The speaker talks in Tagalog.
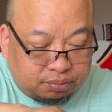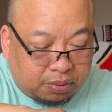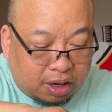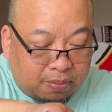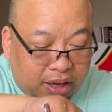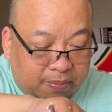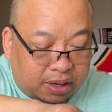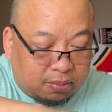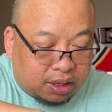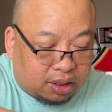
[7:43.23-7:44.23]
Para maiba
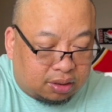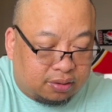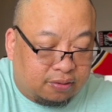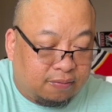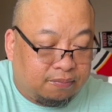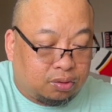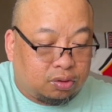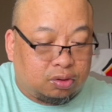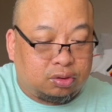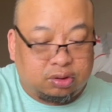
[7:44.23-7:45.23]
naman.
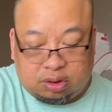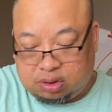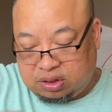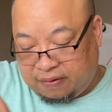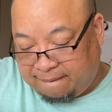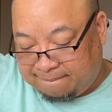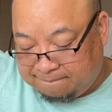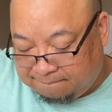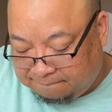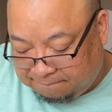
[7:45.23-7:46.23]
Buntot.
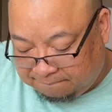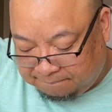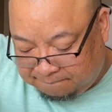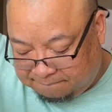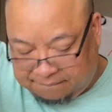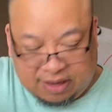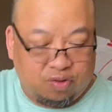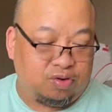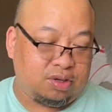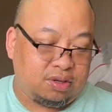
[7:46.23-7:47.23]
Yun.